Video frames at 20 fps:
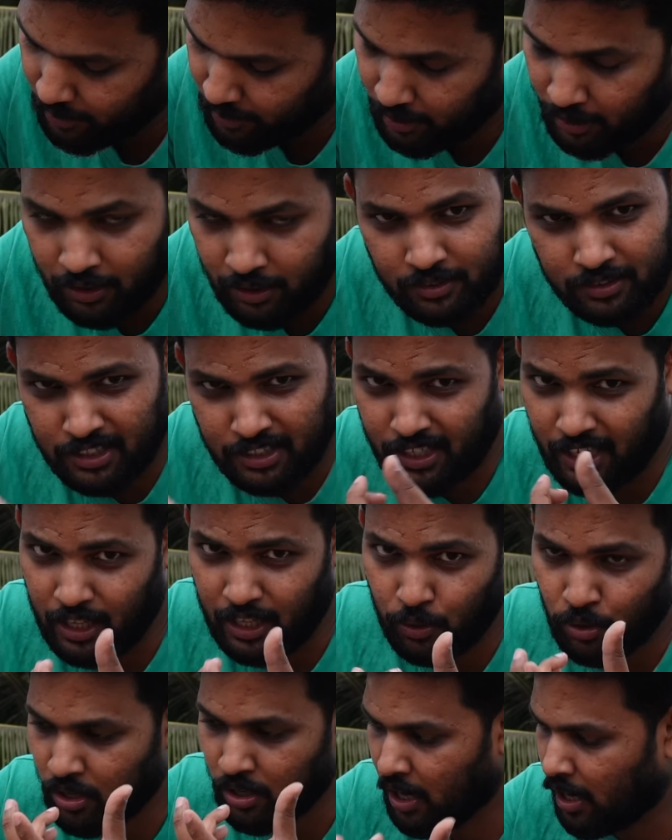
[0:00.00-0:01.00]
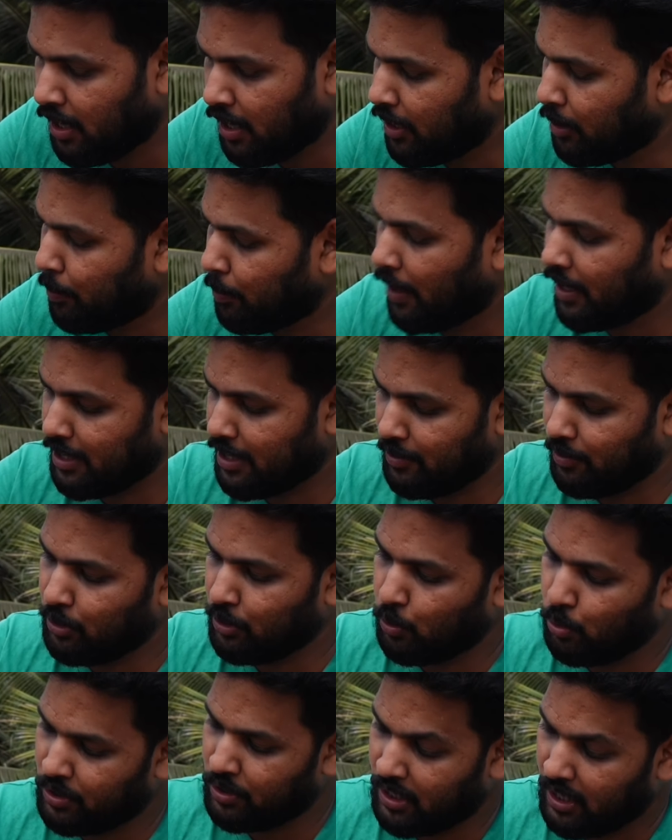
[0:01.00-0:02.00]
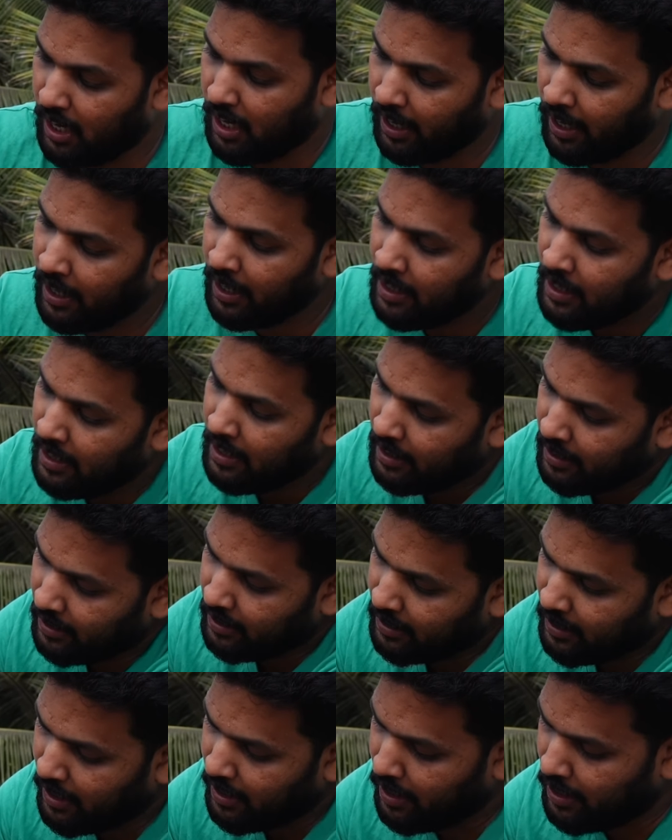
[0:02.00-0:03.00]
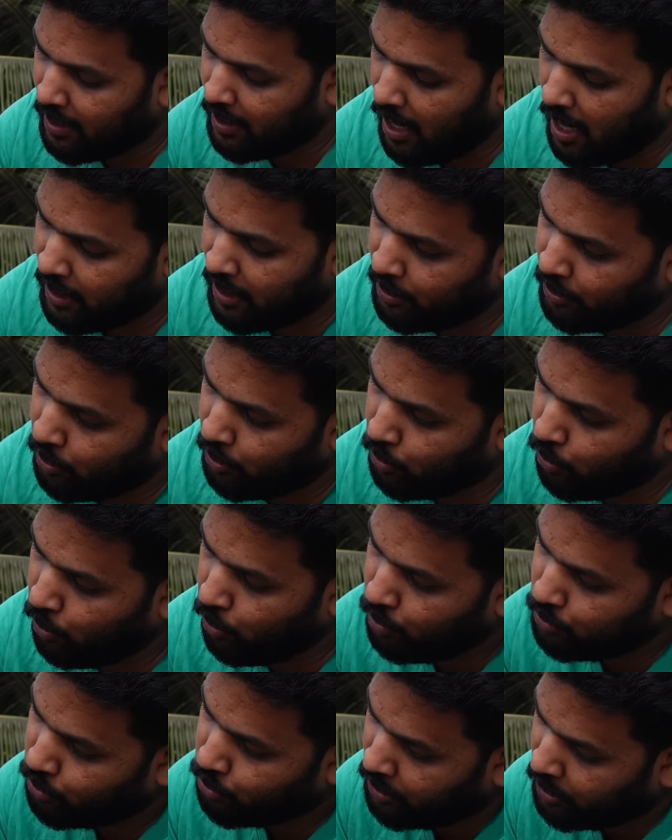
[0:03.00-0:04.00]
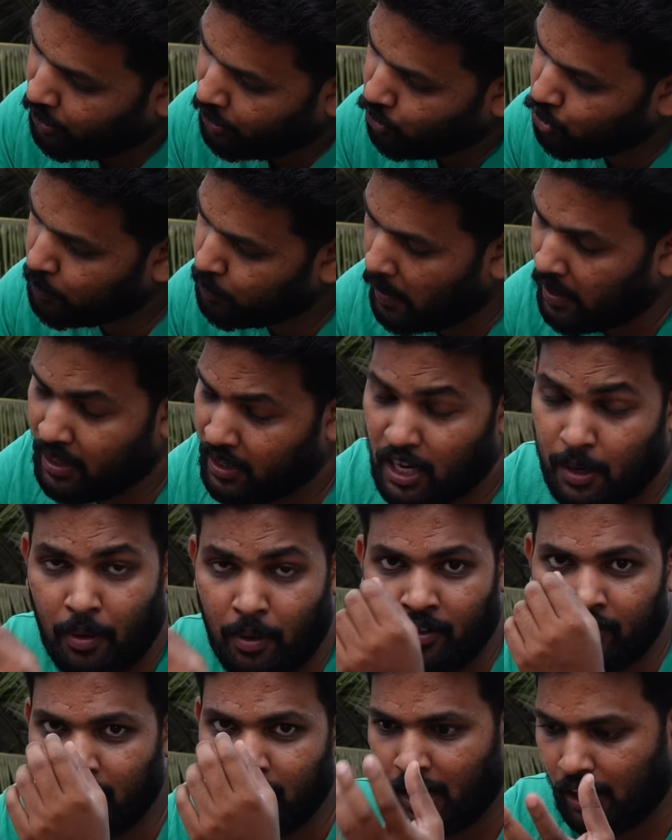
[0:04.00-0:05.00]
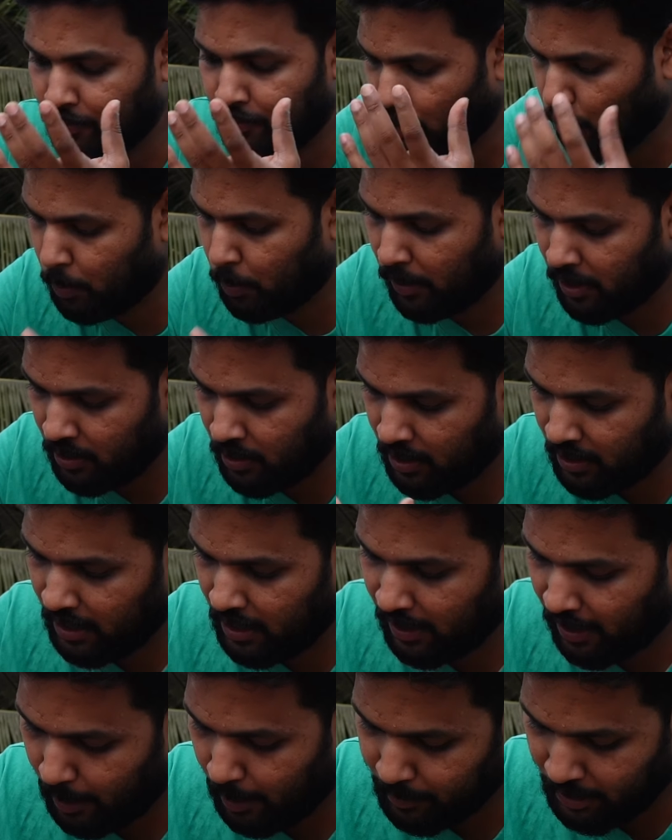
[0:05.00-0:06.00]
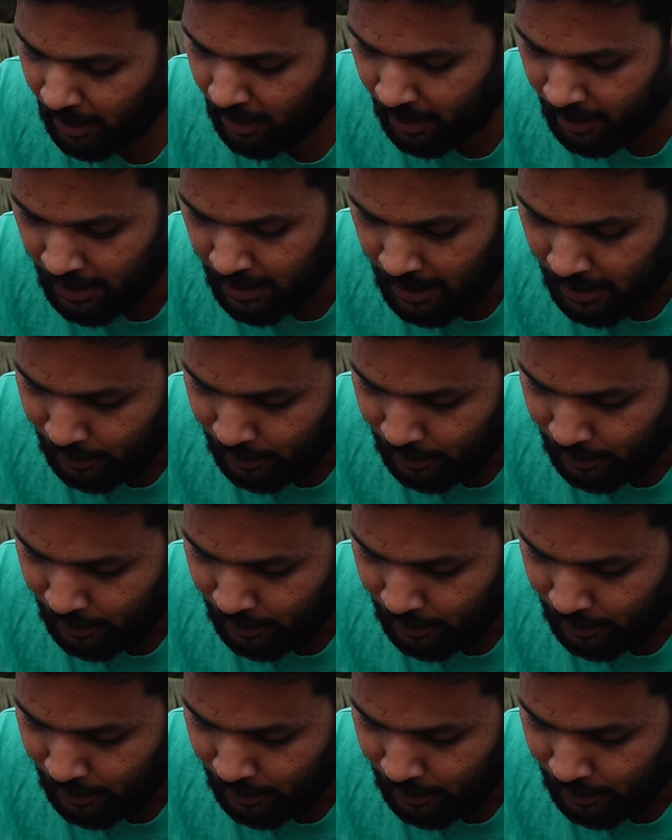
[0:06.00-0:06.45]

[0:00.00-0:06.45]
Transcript: வந்து சின்னதாக ஒரு நல்லிங் பேட்டர்ன் வந்து கொடுத்துருக்காங்க இங்கே ரெண்டு லாக் இருக்கும் ஸோ இதை யூஸ் பண்ணி தான் நம்ம வந்து அன்ஃபோல்ட் பண்ணணும் அதெல்லாம் காமிக்கிறேன்